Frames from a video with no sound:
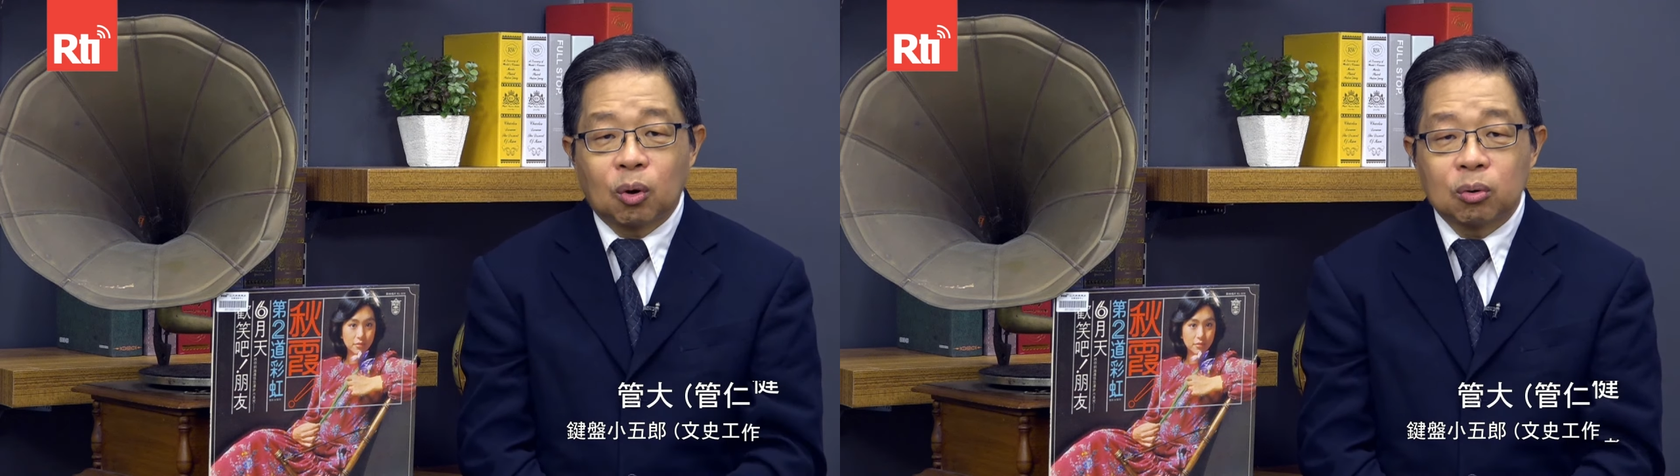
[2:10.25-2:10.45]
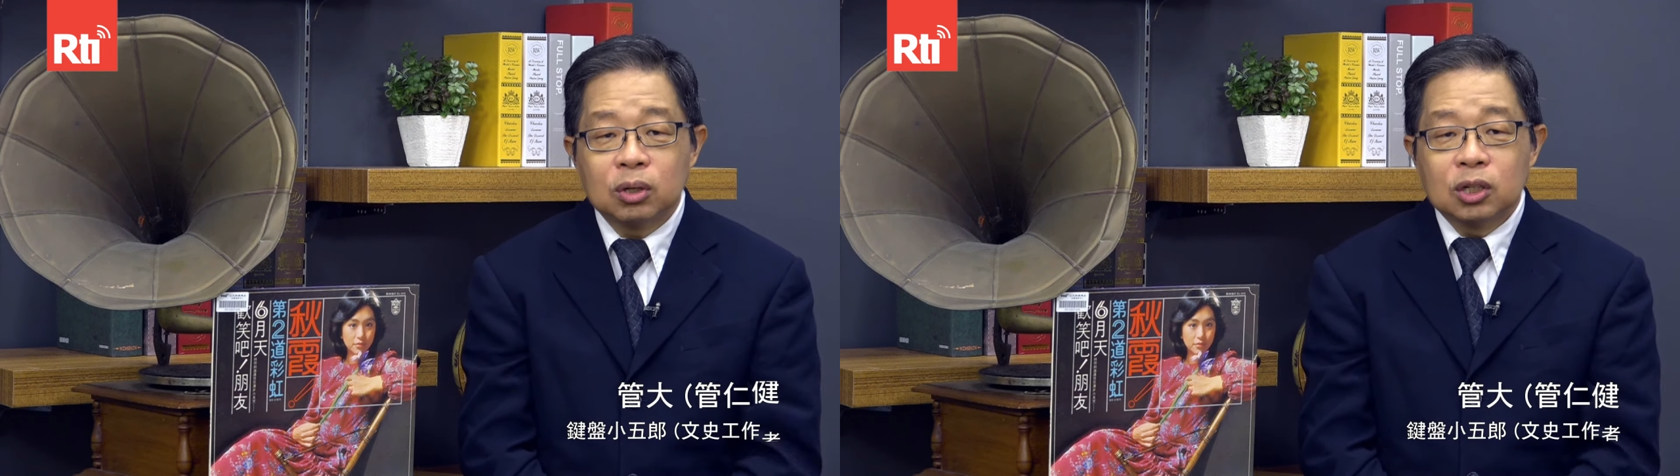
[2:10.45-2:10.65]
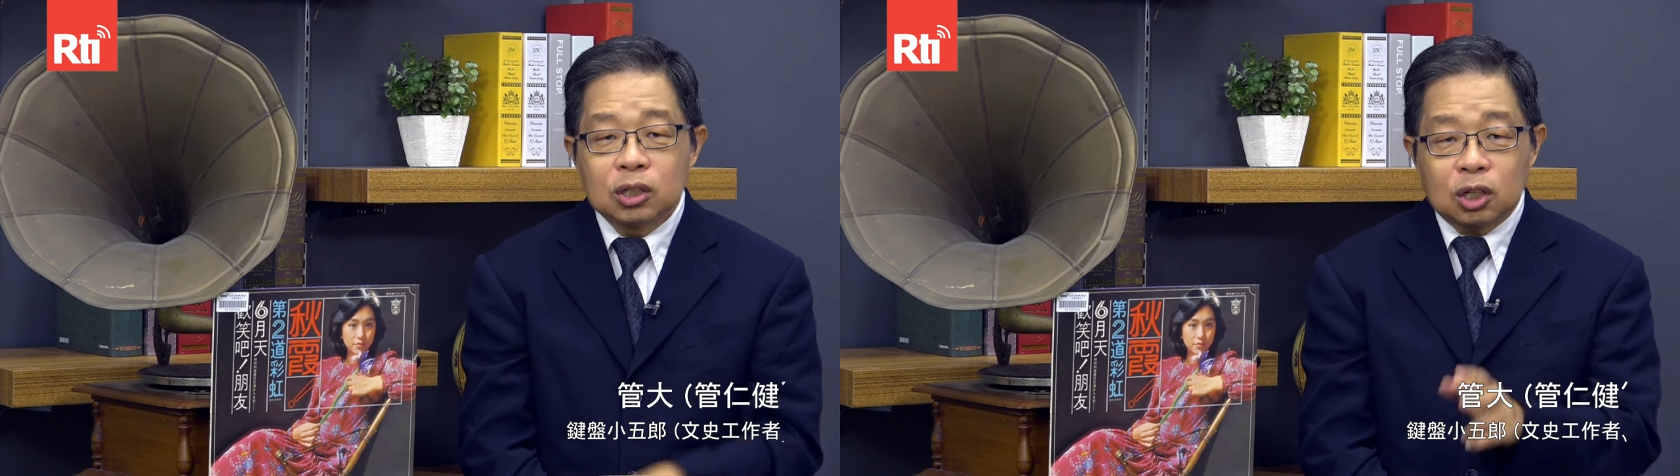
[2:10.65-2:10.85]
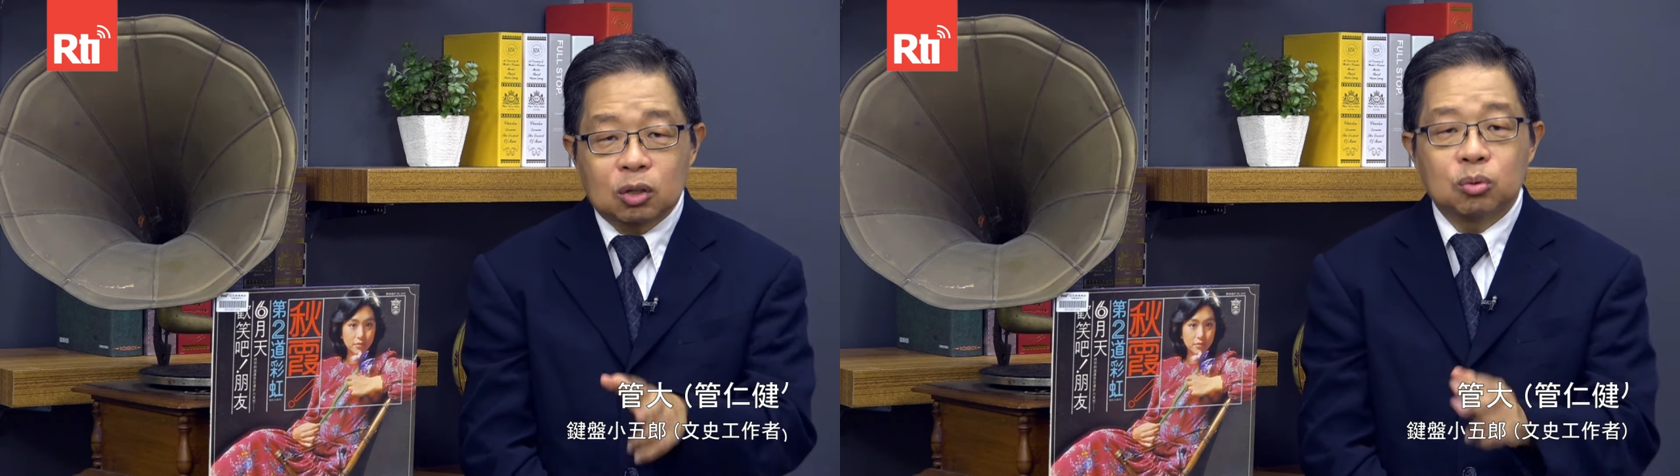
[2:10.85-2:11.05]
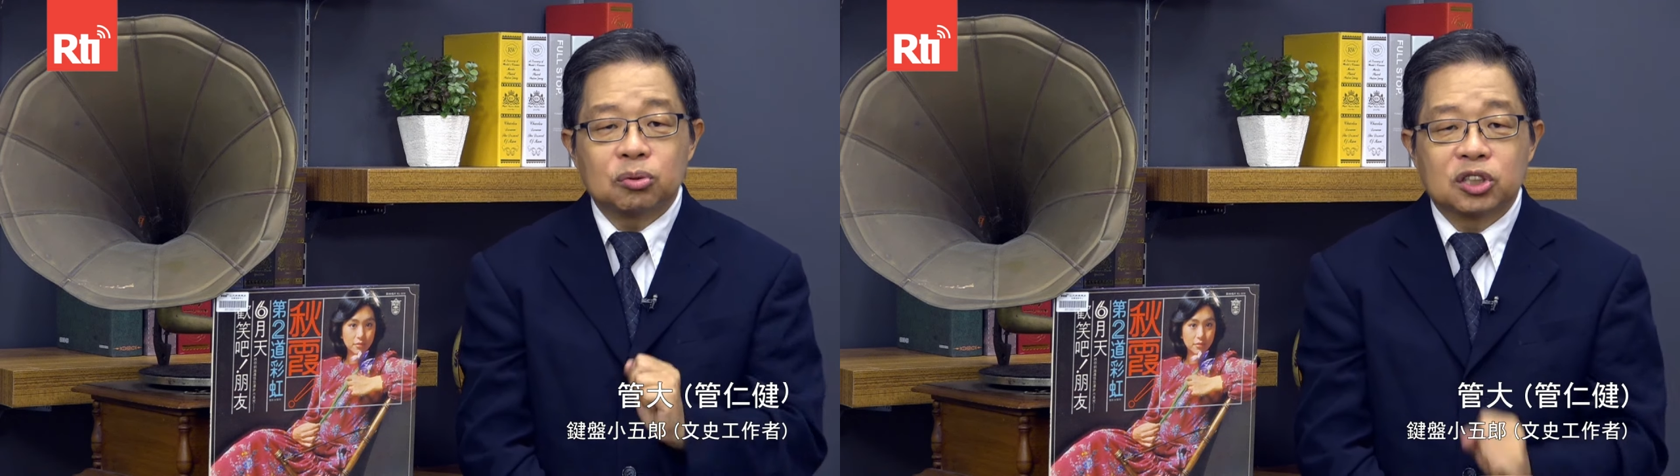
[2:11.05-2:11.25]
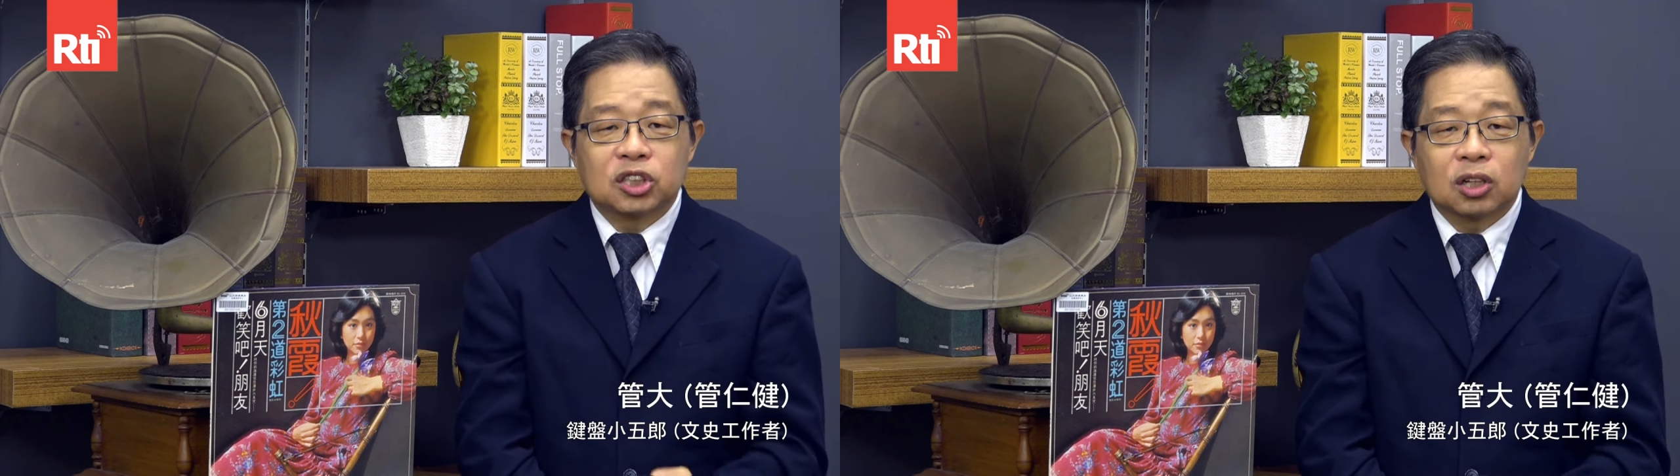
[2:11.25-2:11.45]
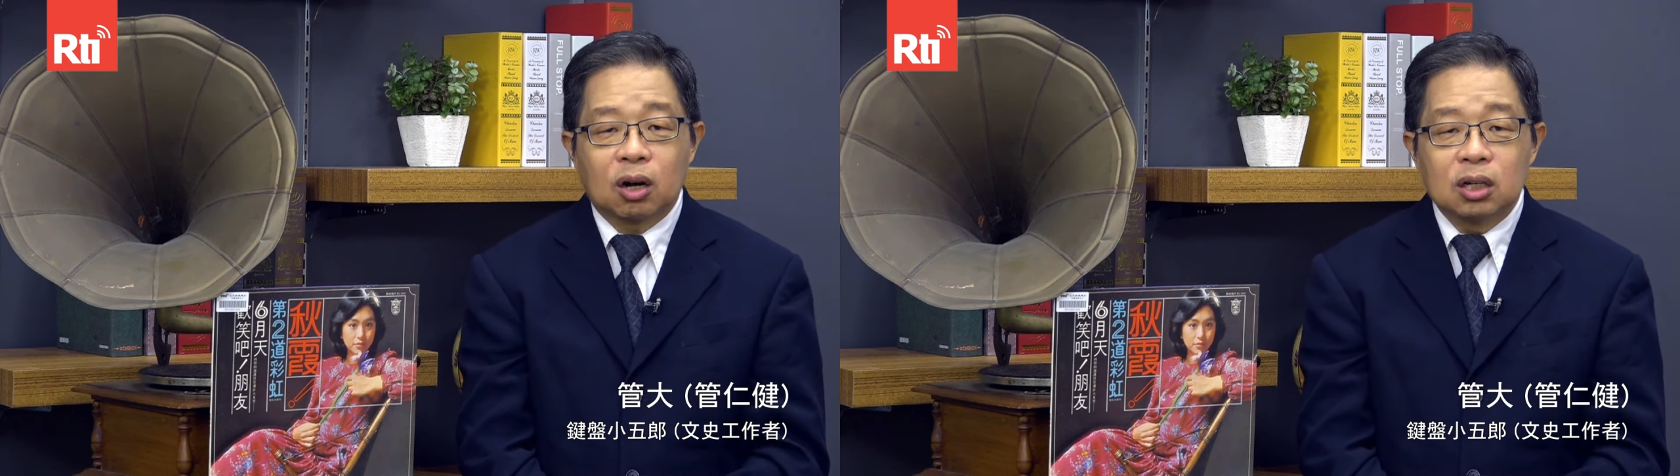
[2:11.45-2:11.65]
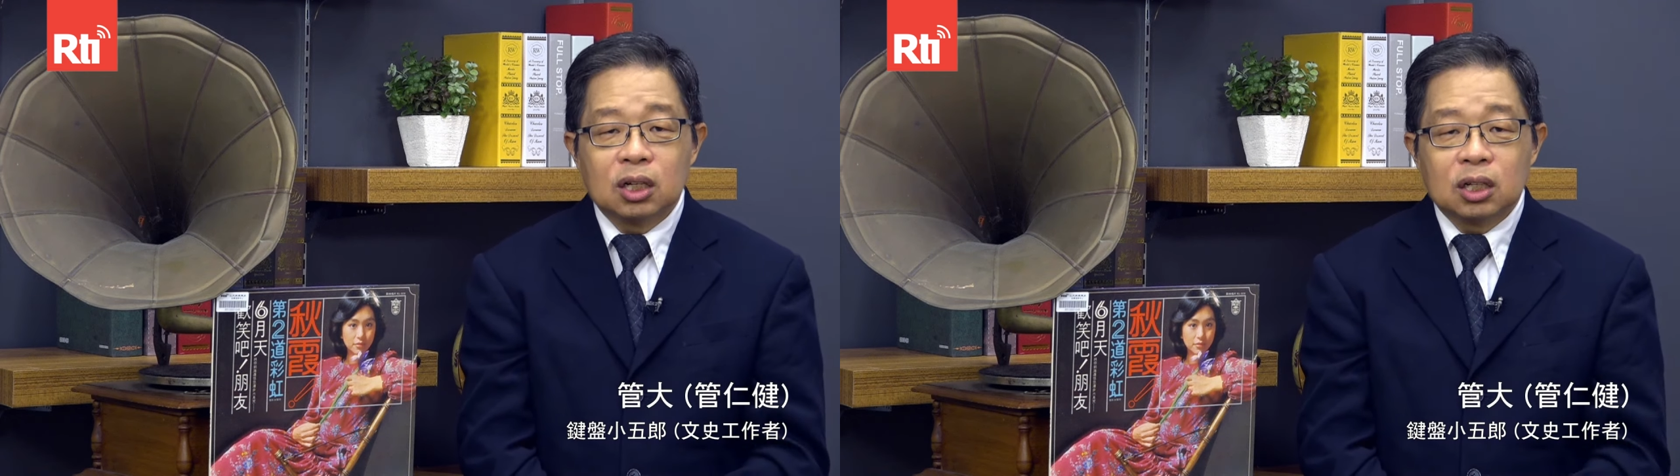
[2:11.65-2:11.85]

工的故事啊。